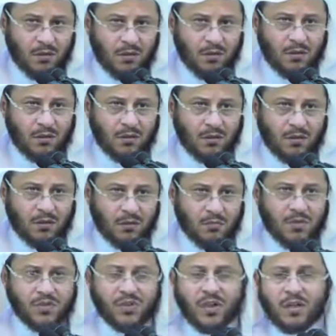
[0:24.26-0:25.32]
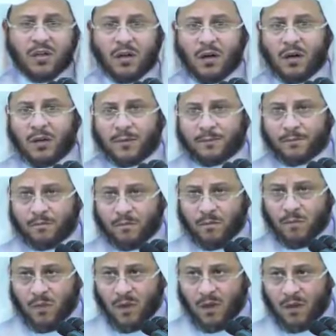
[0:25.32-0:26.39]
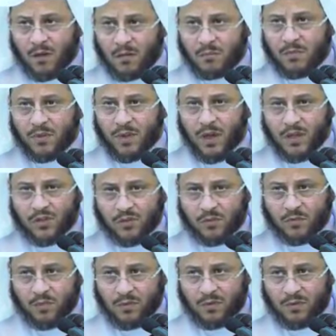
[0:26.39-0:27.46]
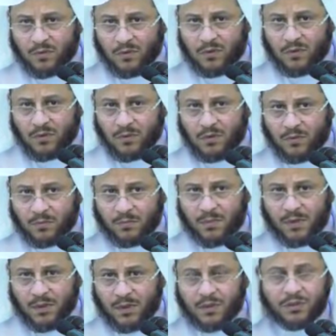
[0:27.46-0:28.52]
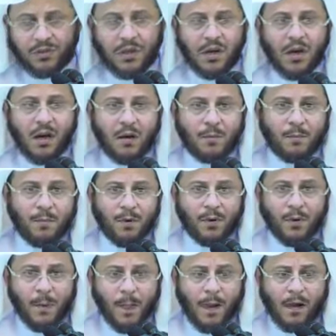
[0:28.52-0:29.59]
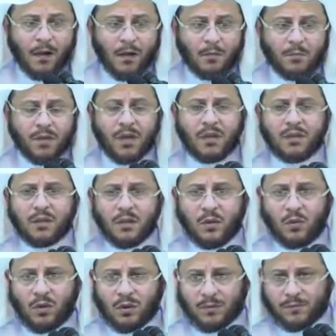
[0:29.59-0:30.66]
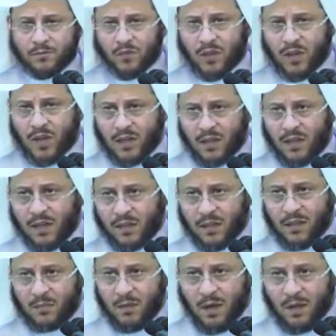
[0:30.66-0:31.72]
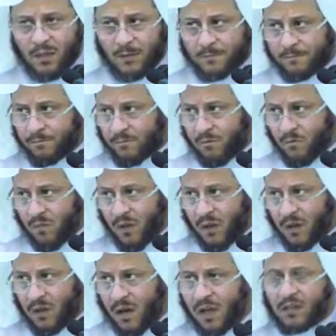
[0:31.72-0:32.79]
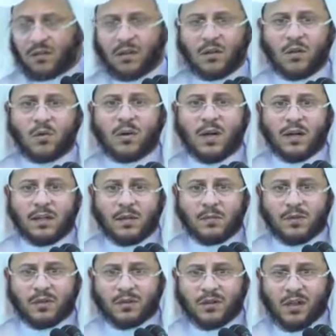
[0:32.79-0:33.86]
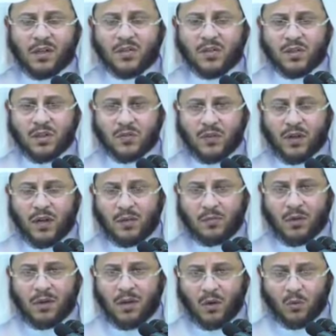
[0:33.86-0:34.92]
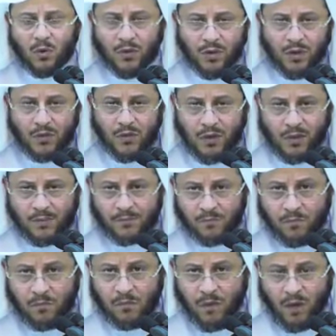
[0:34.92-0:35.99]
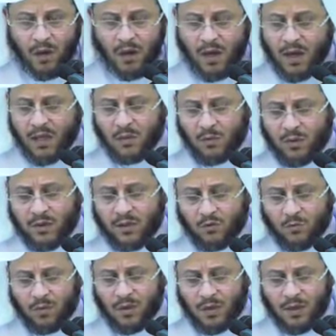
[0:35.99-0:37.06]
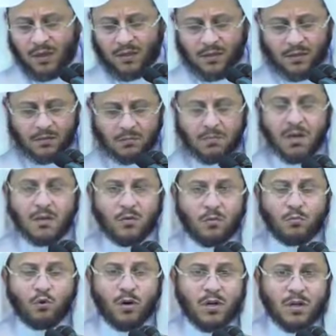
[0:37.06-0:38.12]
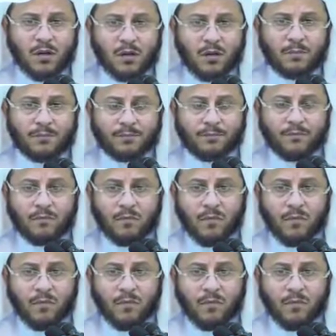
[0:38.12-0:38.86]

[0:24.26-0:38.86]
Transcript: آه، من سرقة من غصب من انتهاب من أي نوع كان هذا المال حتى لو كان من تقصير في عمل أو وظيفة هذا والعياذ بالله مال محرم